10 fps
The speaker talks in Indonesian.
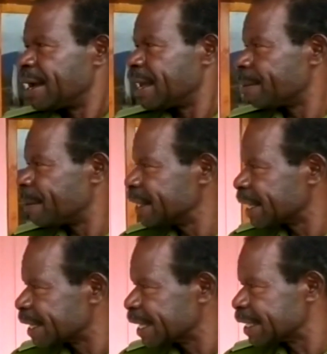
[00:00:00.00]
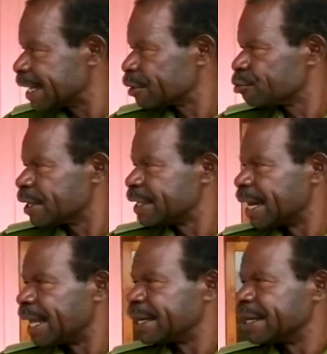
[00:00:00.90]
ada banyak kegiatan yang sudah
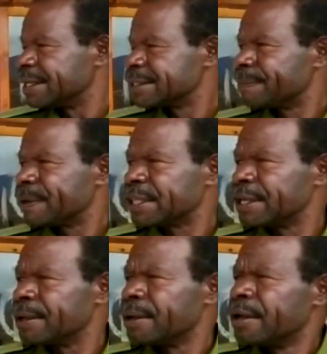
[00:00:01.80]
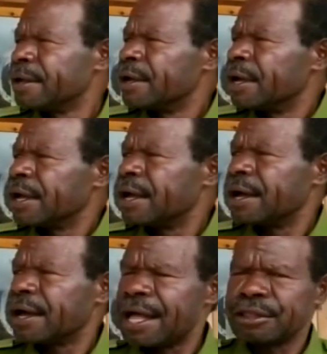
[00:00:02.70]
jalan seperti
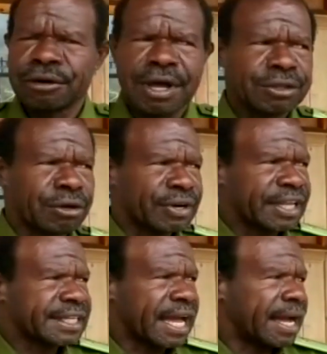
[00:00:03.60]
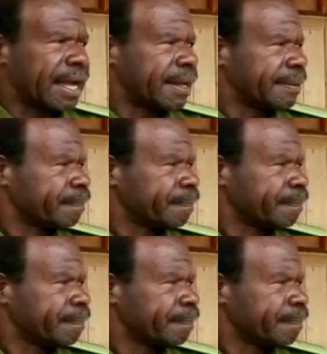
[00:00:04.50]
Eh, kantor-kantor desa